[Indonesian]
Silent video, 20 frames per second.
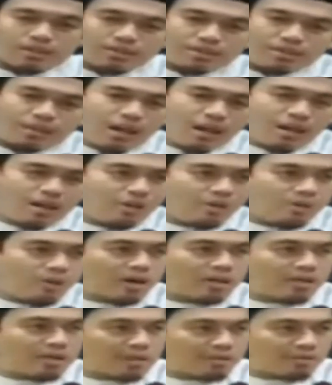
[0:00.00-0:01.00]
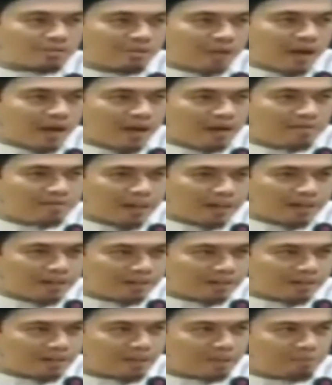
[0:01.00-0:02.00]
Setelah keluar dari
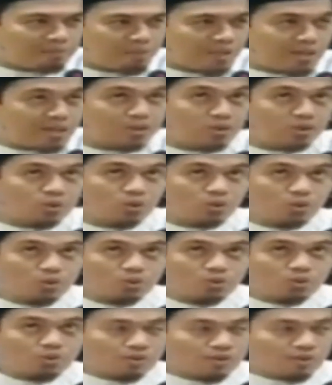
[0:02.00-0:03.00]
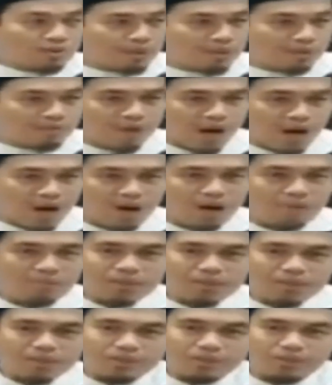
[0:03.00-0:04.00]
pemakaman, di pintu
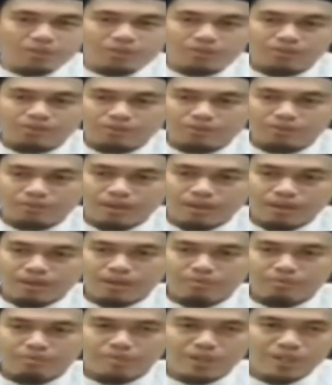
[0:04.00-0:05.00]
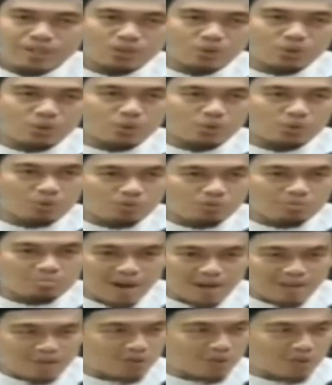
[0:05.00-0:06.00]
makom itu, di pintu
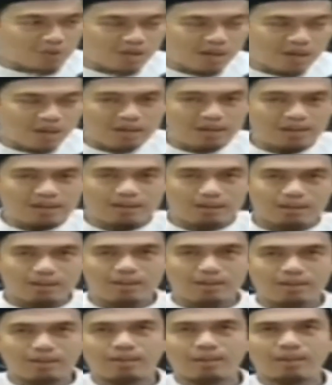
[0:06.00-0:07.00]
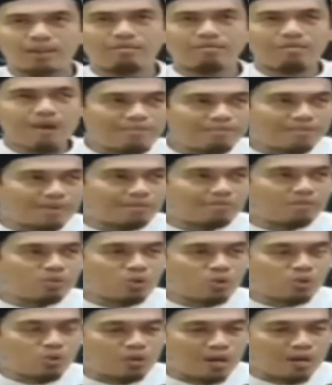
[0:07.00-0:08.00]
masuknya, Imam
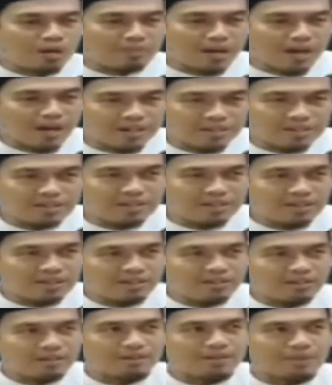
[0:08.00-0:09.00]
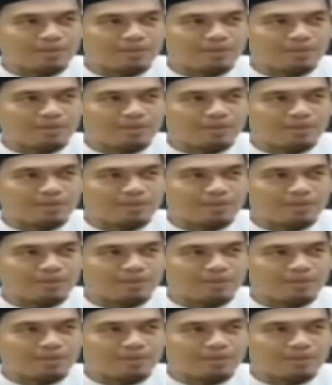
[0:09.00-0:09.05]
Ibnu Qudamah ini